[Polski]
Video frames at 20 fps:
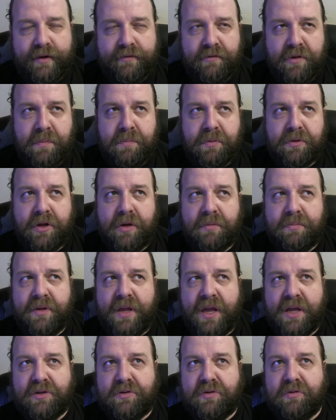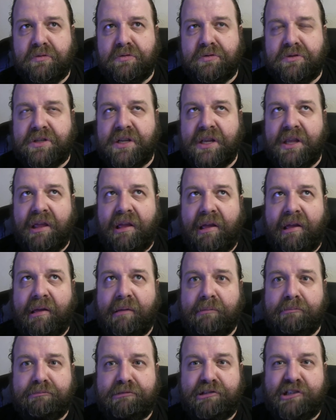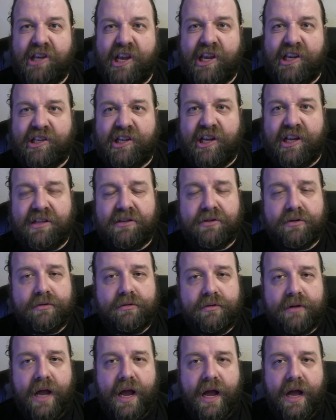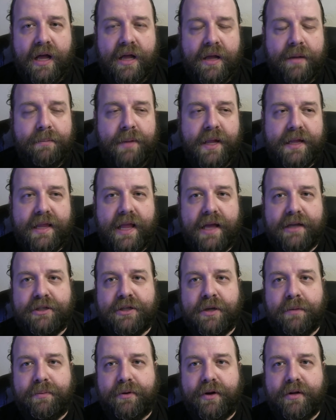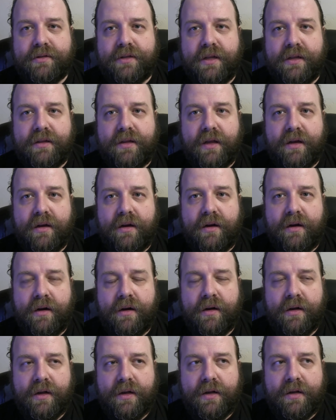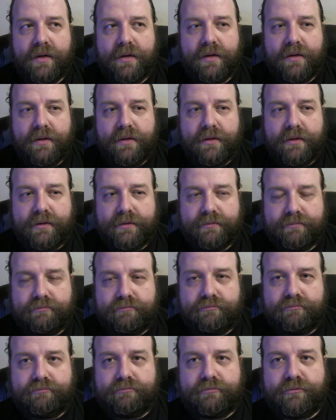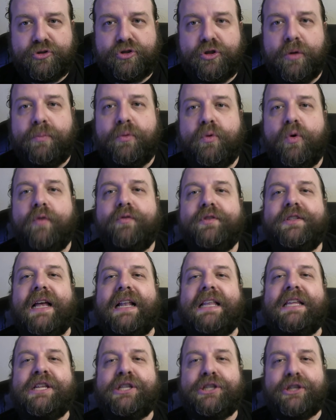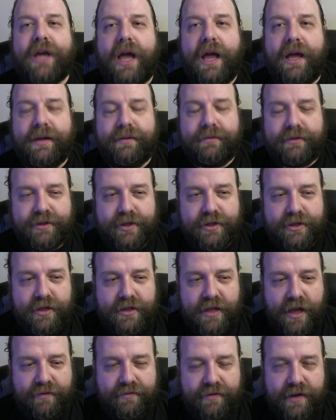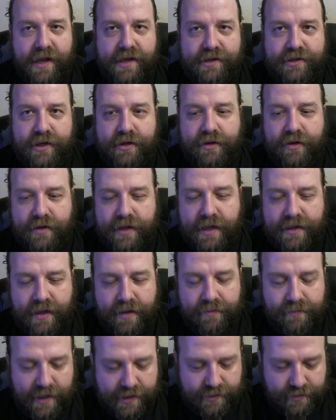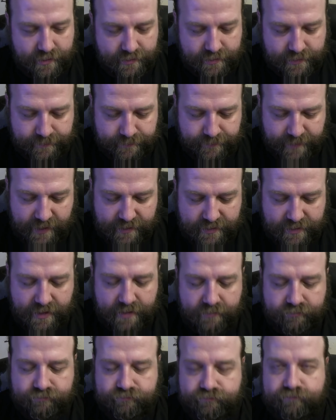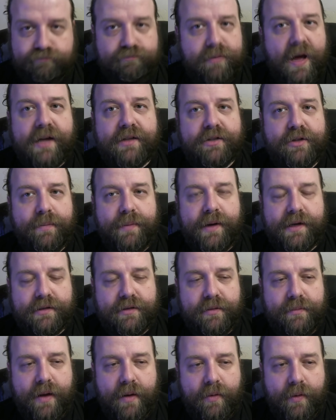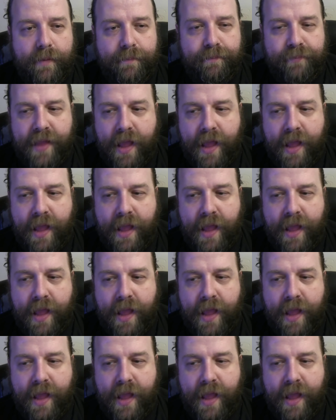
Prawdopodobnie zużyję 10, góra 15% tego co było w zaliczkach, że się tak wyrażę, i to na ten miesiąc. Także bardzo, bardzo mało.